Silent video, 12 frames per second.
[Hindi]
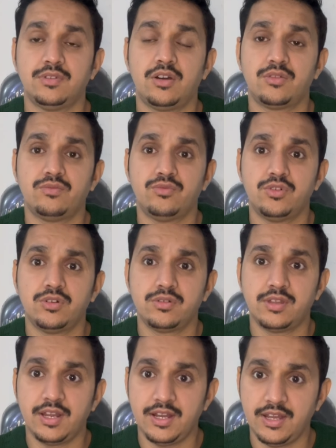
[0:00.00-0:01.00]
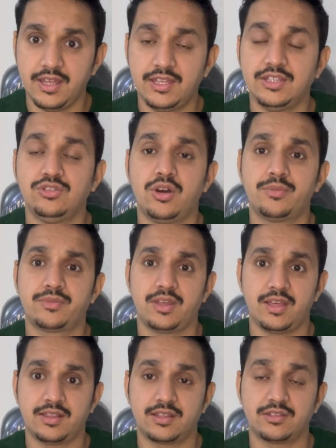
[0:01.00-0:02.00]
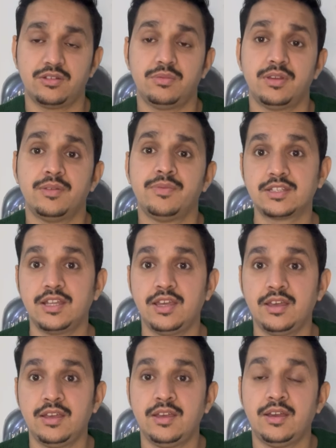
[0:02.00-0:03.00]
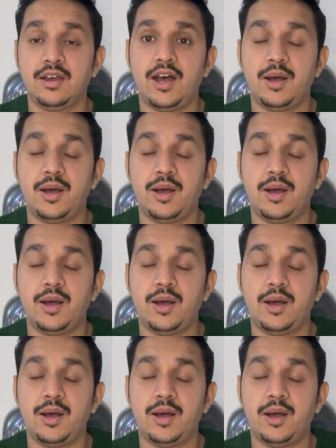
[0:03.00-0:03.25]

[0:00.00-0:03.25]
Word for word: और वो ग्रेड ए की जॉब्स कह सकता हूँ नेक्स्ट है हम्म।